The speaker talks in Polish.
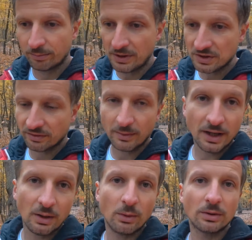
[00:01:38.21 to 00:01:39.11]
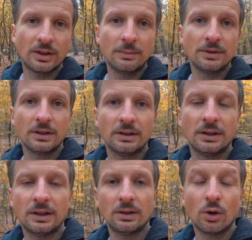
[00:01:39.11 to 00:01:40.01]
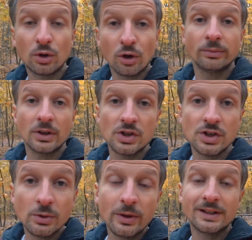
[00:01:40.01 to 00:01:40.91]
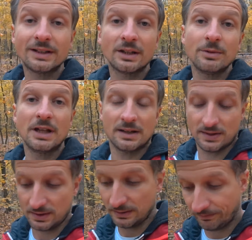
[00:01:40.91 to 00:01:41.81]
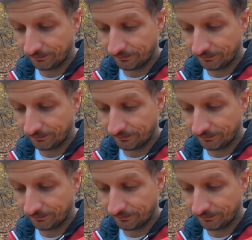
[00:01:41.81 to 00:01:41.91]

będzie wymagało ode mnie ogromnej siły i determinacji.